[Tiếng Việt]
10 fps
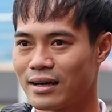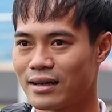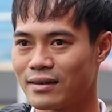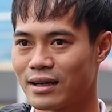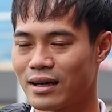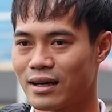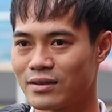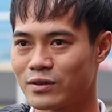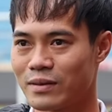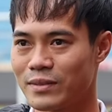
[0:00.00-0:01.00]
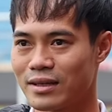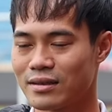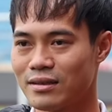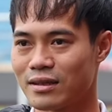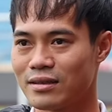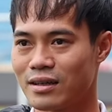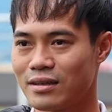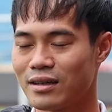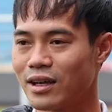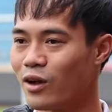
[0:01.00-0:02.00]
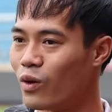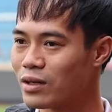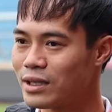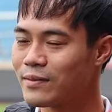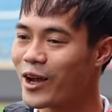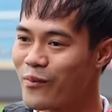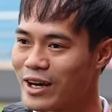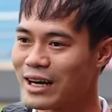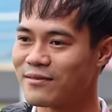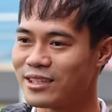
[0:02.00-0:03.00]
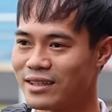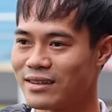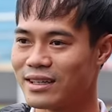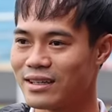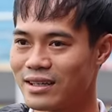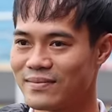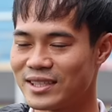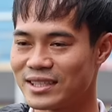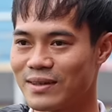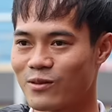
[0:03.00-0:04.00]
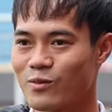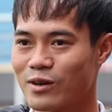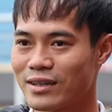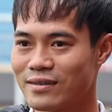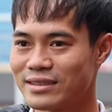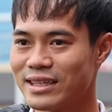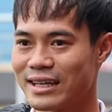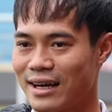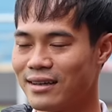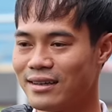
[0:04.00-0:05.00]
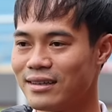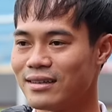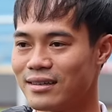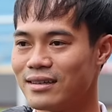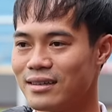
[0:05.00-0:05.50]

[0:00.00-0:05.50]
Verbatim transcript: rồi dạng là rồi sang mình đã tưởng tượng là những cái tình huống tiếp theo mình đã làm gì rồi, nên là mình sẽ nhập cuộc một cách nó nhẹ nhàng hơn. Mà